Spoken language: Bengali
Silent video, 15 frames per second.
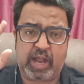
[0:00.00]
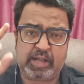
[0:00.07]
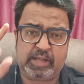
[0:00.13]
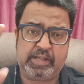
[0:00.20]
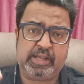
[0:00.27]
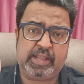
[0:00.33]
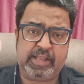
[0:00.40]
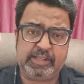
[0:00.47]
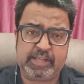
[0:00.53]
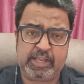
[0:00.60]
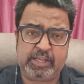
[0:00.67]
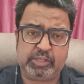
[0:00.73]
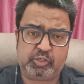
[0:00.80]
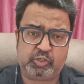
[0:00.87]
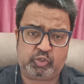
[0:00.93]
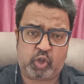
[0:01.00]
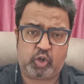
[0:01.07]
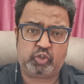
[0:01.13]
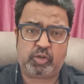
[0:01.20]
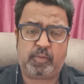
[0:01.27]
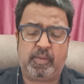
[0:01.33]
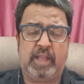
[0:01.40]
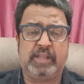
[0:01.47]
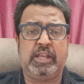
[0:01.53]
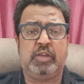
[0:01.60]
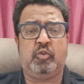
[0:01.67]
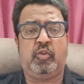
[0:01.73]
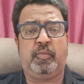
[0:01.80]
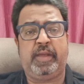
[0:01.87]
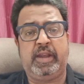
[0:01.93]
চারটে যে জনসভা যে
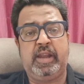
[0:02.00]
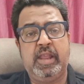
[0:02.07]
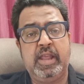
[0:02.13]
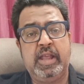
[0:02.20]
করবেন